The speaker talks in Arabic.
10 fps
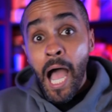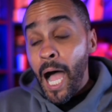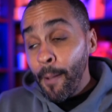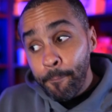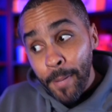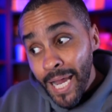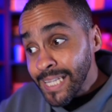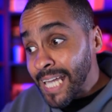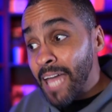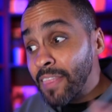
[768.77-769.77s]

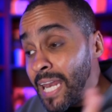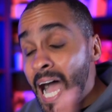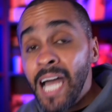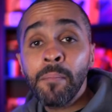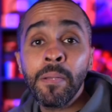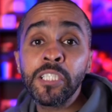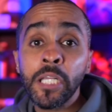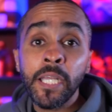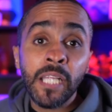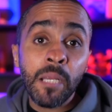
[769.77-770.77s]
حبيت هذا العالم
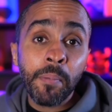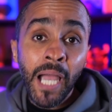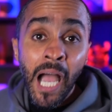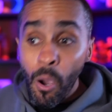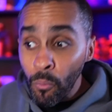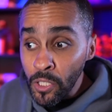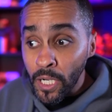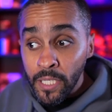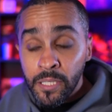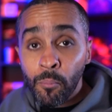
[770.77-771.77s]
الجديد اللي بيحاول
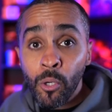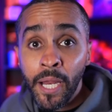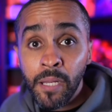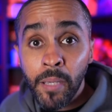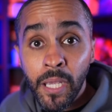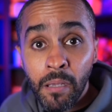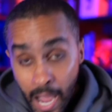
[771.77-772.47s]
يقدمه الأنمي